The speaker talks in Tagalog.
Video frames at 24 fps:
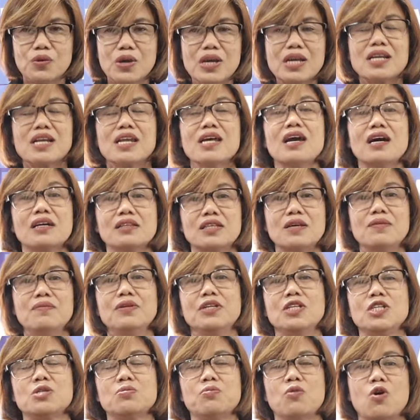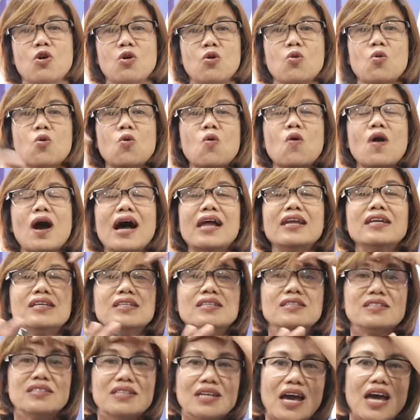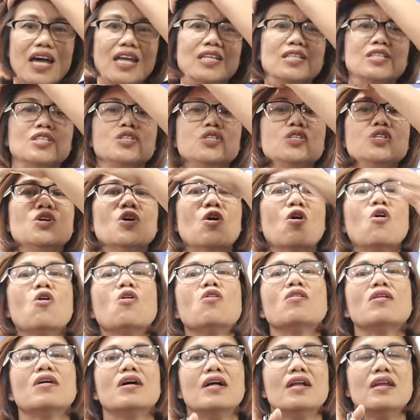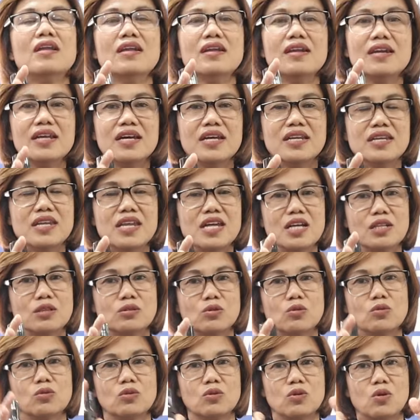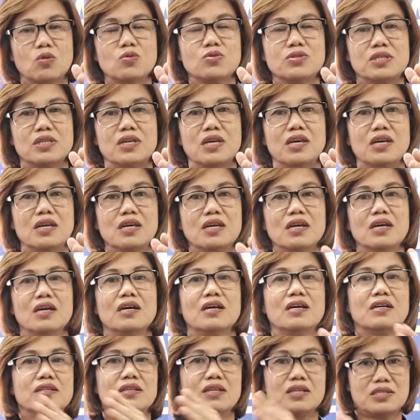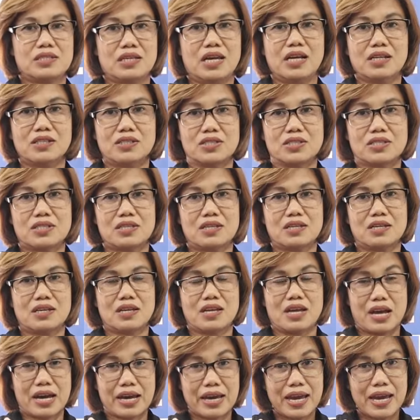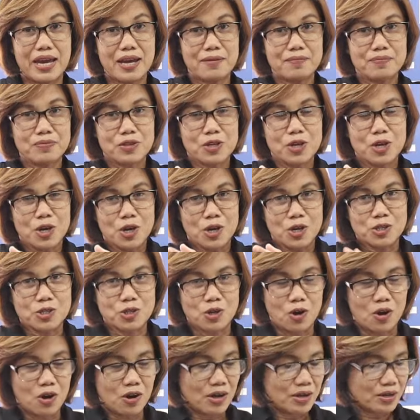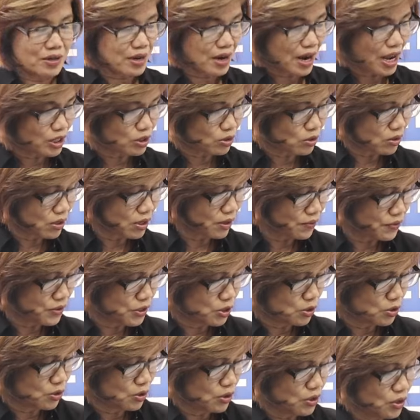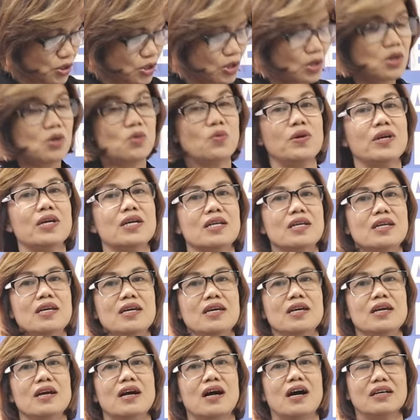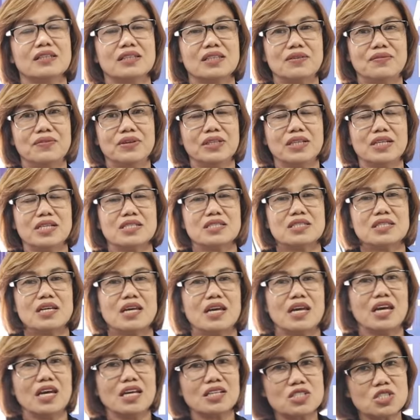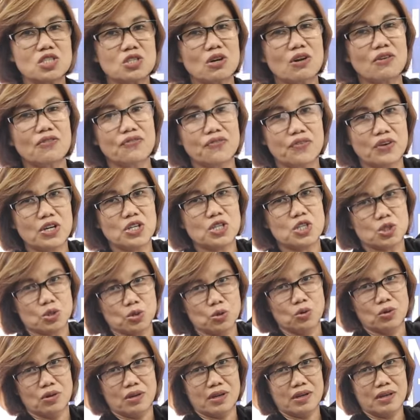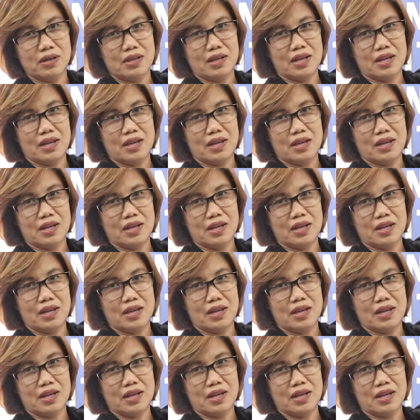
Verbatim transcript: weekly activities mo kung alin dyan yung leading to closing the sales. Okay? So, try to review your weekly activities. It's your first tool.